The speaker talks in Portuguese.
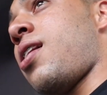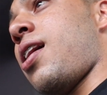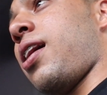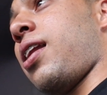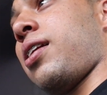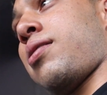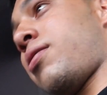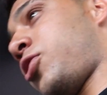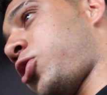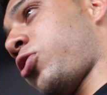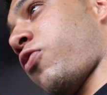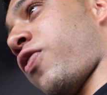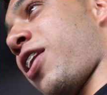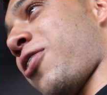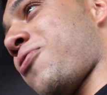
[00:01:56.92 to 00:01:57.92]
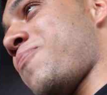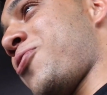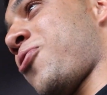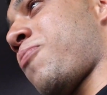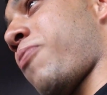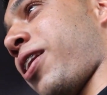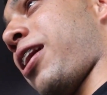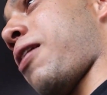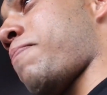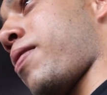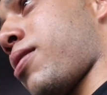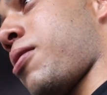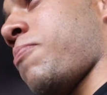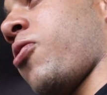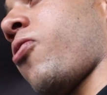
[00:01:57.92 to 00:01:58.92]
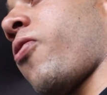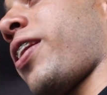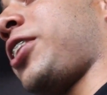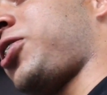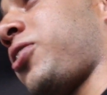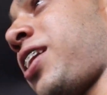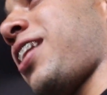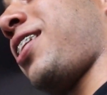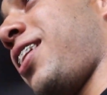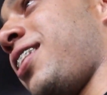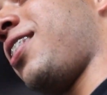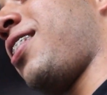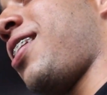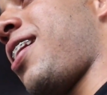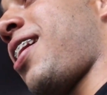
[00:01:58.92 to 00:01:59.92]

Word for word: ela desistiu de falar comigo, porque ela percebeu que eu questionaria.